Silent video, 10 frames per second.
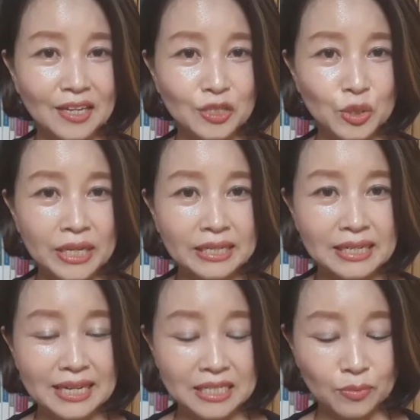수익을
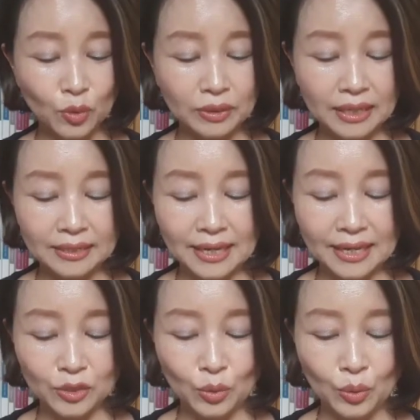내지 못한다
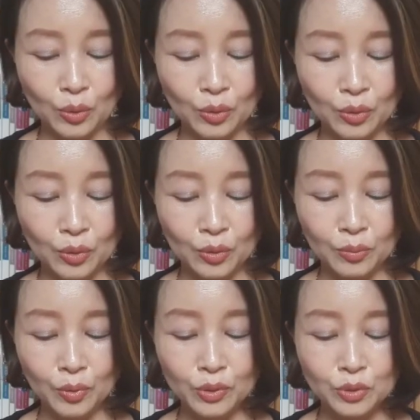해도
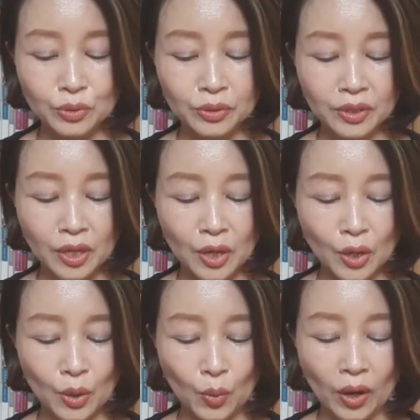보수는
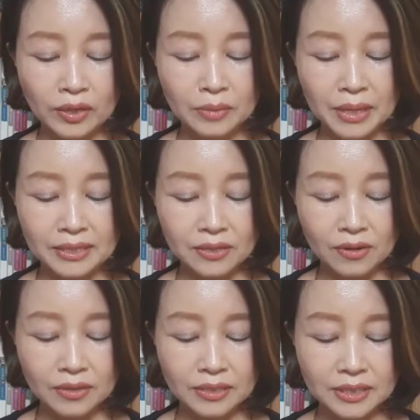
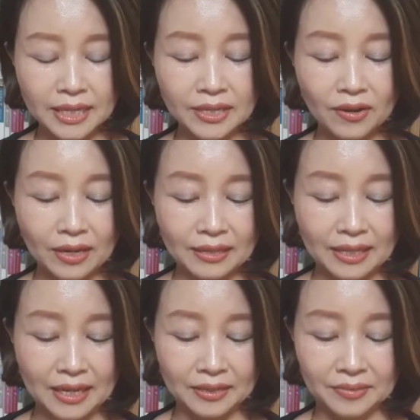원금에서
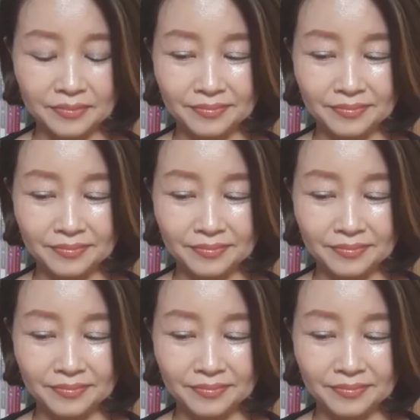챙겨간다.